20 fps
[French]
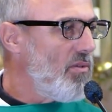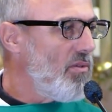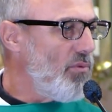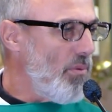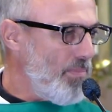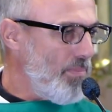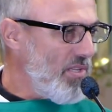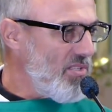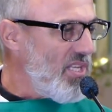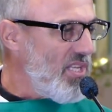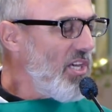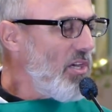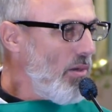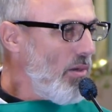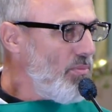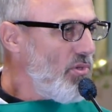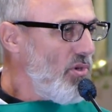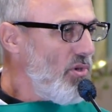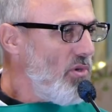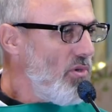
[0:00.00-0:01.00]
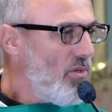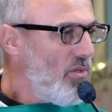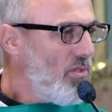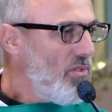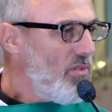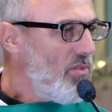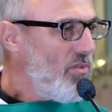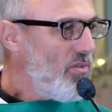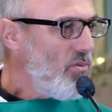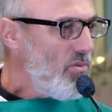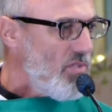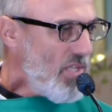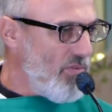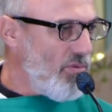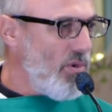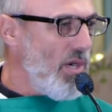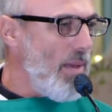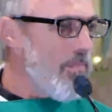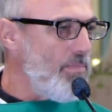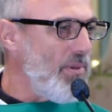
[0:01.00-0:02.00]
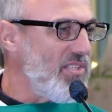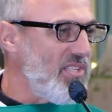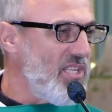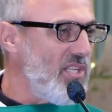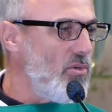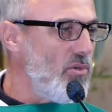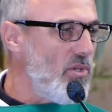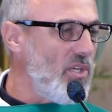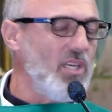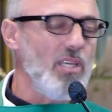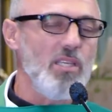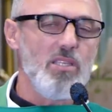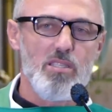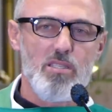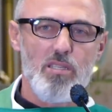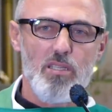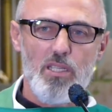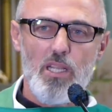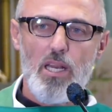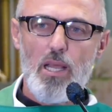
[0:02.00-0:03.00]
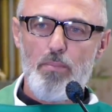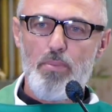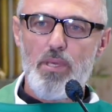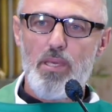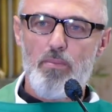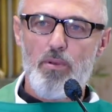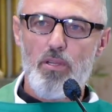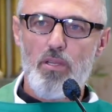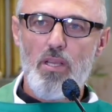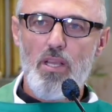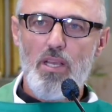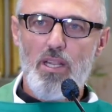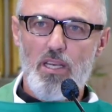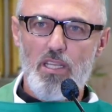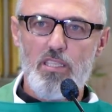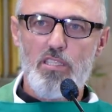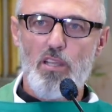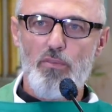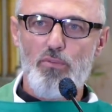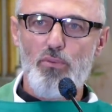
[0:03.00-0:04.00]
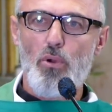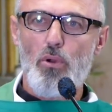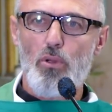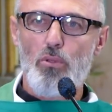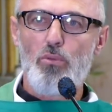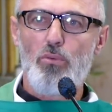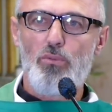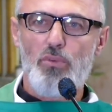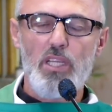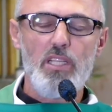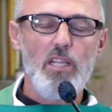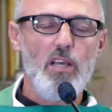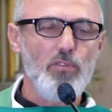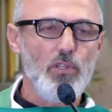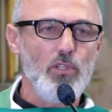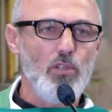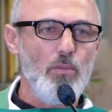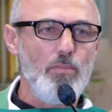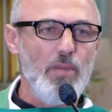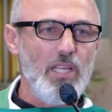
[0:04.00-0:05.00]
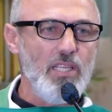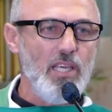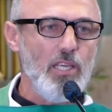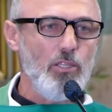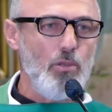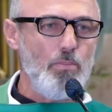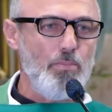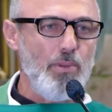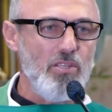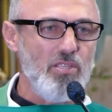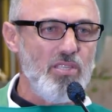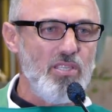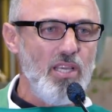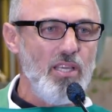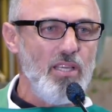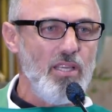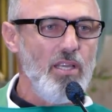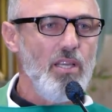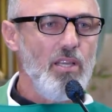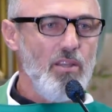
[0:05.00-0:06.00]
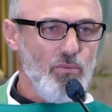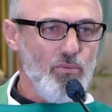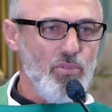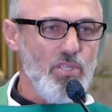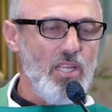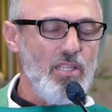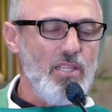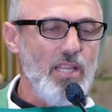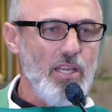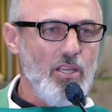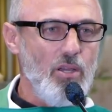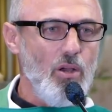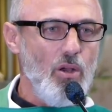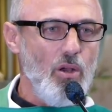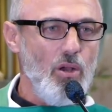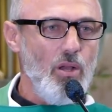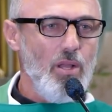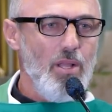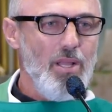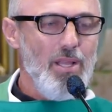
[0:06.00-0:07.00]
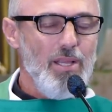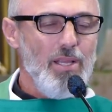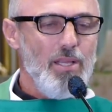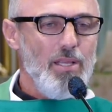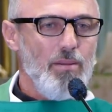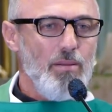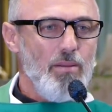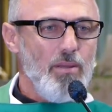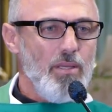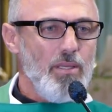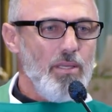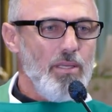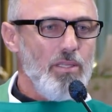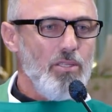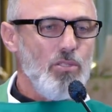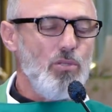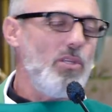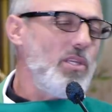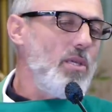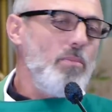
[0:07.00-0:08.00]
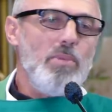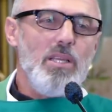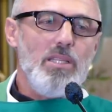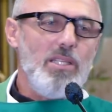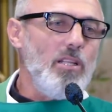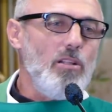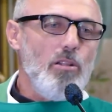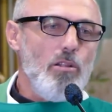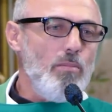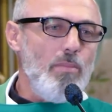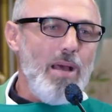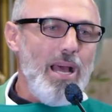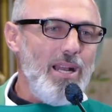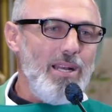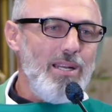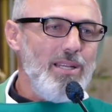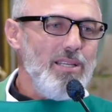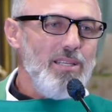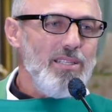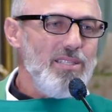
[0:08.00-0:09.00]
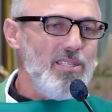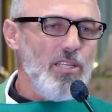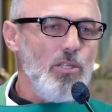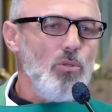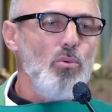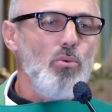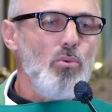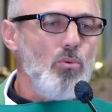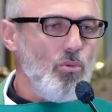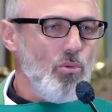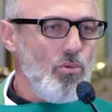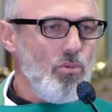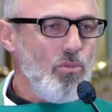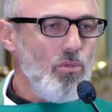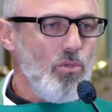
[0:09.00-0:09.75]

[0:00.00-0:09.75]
Il faut penser comme Dieu. Nous avons la pensée du Christ, dit la Bible. Laissez-vous renouveler dans votre manière de penser. Vous êtes d'accord Ceux qui méditent le mal, c'est nous.